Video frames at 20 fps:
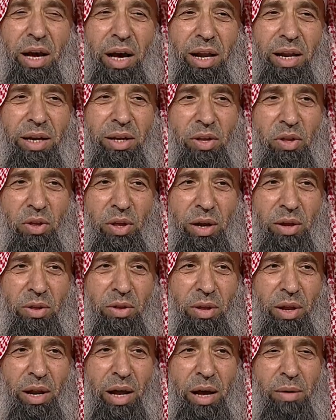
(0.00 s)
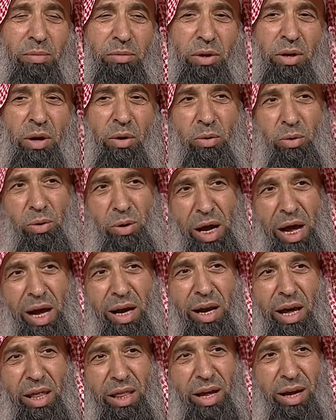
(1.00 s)
عليه الصلاة والسلام يقول
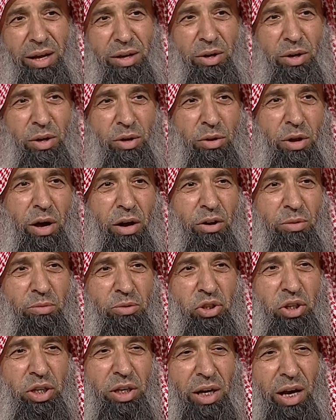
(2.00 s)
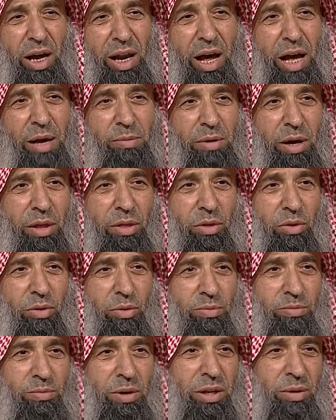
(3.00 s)
هكذا تأكل من شقها الأيمن
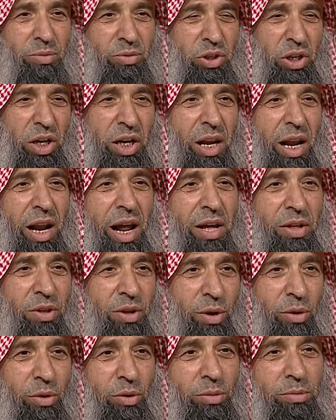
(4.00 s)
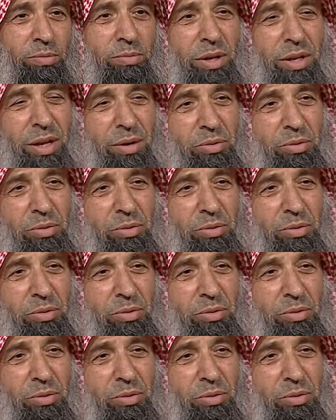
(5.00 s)
ثم تمشي إلى الأيسر ثم